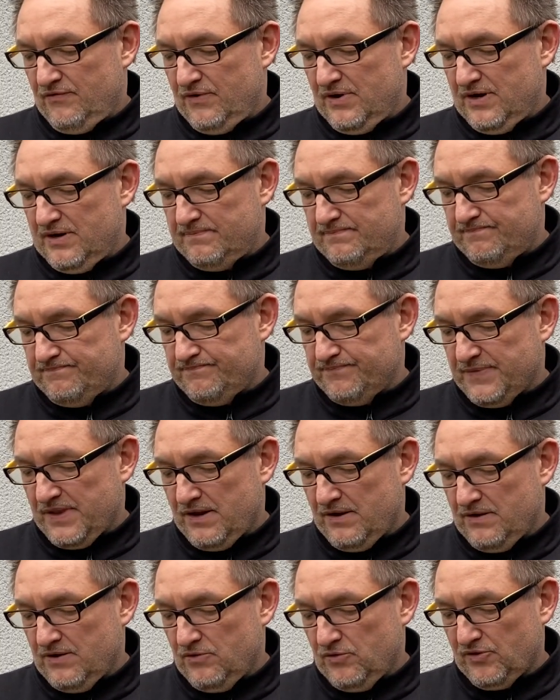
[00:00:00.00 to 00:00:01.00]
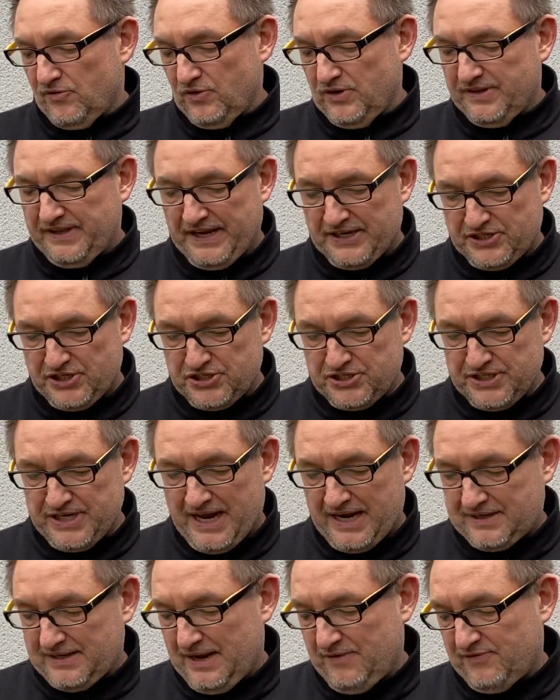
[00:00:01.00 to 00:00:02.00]
ähm, und zu den technischen
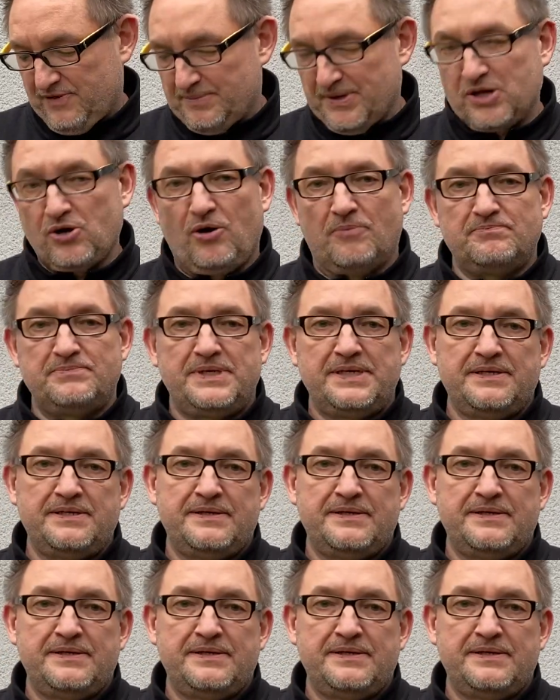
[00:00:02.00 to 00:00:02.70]
Daten einfach mal kommen.